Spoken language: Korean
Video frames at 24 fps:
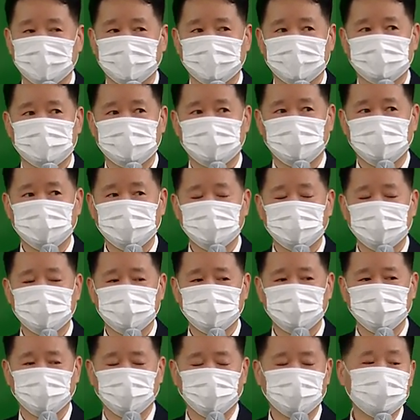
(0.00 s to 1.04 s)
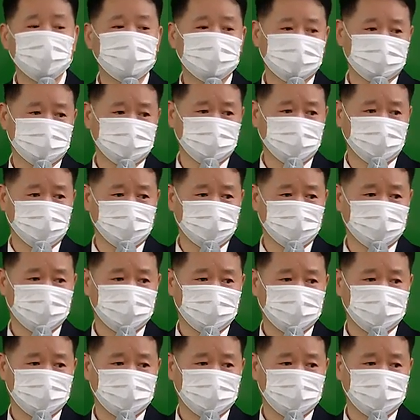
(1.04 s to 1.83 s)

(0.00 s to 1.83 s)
상당히 어렵습니다.